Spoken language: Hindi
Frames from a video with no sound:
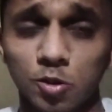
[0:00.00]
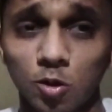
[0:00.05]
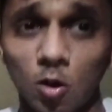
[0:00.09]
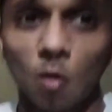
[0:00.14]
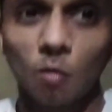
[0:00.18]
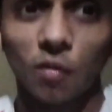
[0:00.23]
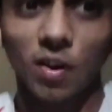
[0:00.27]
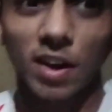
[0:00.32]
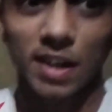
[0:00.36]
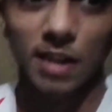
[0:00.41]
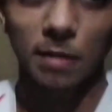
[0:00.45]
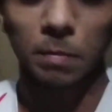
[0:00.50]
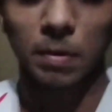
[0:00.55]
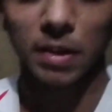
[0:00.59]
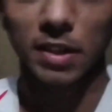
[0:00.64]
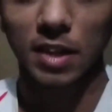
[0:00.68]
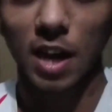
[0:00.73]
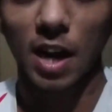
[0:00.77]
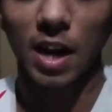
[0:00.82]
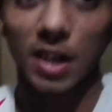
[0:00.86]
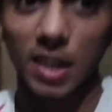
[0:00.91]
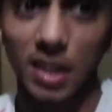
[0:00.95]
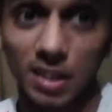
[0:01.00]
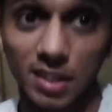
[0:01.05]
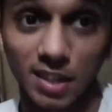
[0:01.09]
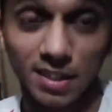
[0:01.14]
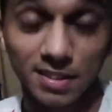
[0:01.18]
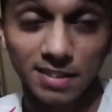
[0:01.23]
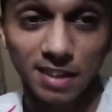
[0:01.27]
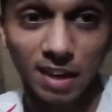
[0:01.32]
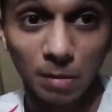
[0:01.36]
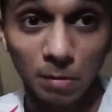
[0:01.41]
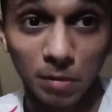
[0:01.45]
तो शॉप वाले भैया
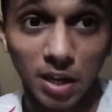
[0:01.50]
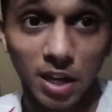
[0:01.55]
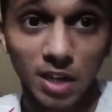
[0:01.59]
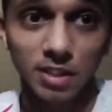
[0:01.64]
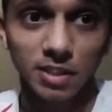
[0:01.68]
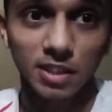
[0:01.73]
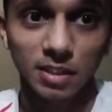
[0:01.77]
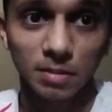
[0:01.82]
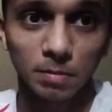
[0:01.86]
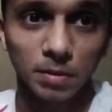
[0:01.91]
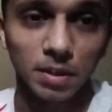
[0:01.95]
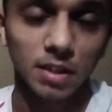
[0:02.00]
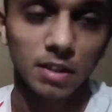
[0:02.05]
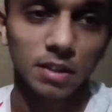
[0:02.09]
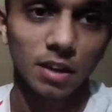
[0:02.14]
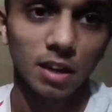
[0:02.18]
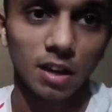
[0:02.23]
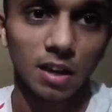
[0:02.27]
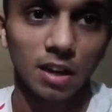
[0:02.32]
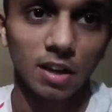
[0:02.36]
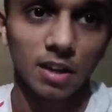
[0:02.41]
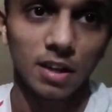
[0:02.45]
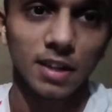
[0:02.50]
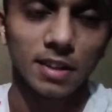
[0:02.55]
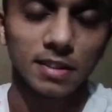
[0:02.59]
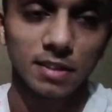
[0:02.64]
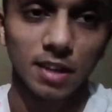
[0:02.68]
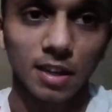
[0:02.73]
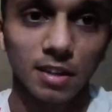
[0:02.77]
अलग अलग सामान बैग का